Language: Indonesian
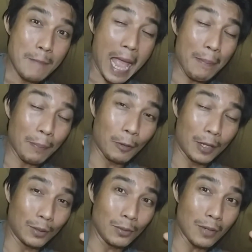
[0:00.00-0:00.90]
Apapun
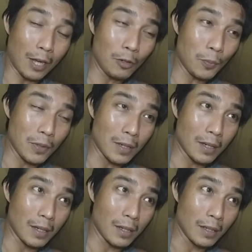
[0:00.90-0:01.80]
itu, aku
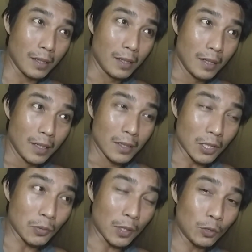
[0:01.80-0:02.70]
punya
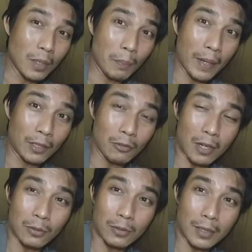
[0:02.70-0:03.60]
sesuatu yang pengen
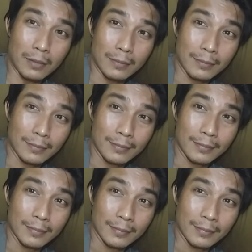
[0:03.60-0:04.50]
kulakukan.
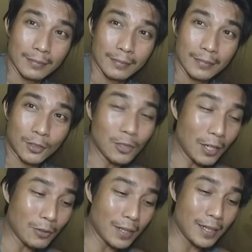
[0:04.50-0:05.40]

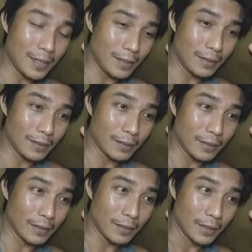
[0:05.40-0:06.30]
Kulakukan ini
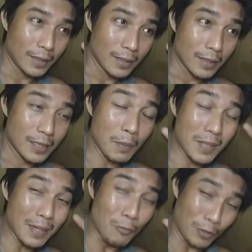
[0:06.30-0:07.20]

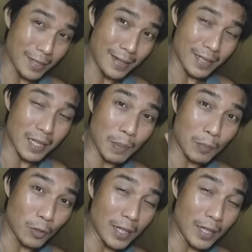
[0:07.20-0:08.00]
sebisa mungkin, secepat